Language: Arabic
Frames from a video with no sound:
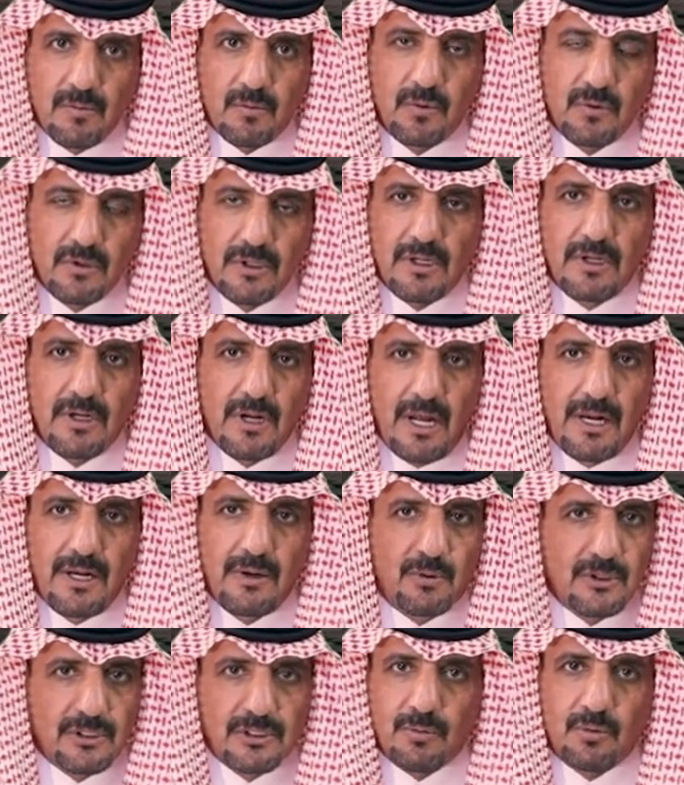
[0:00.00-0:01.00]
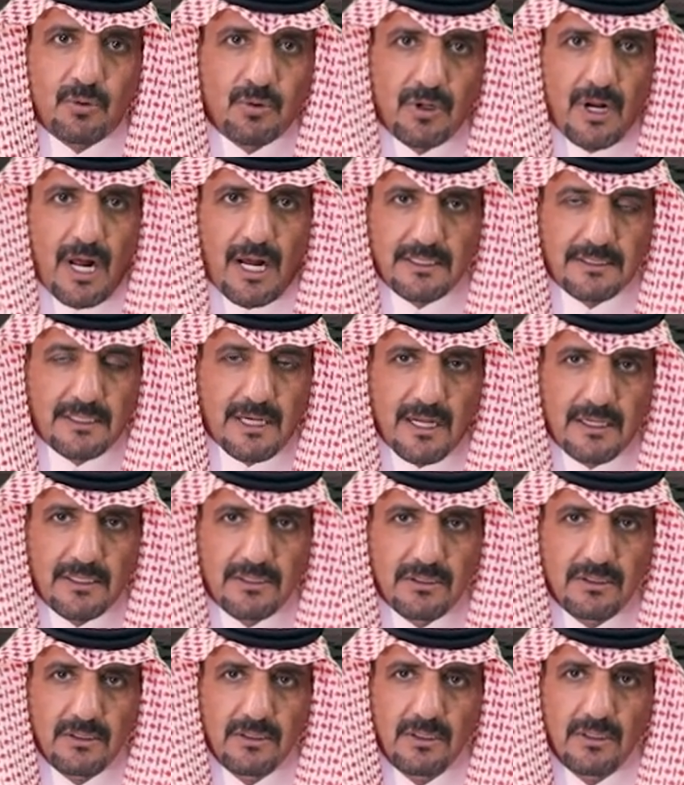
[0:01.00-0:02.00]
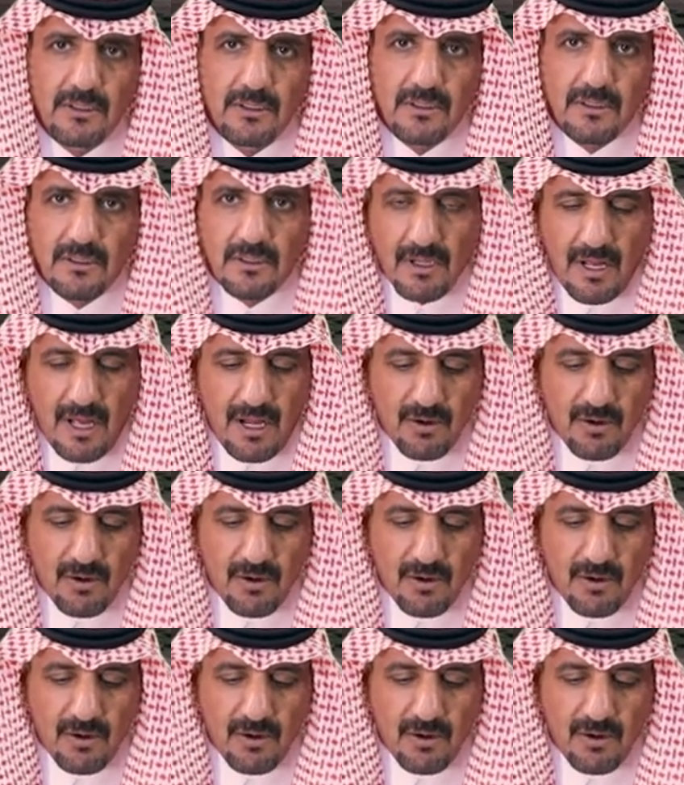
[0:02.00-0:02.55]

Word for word: ابويا لا ليش ابويا عاد قال إيه؟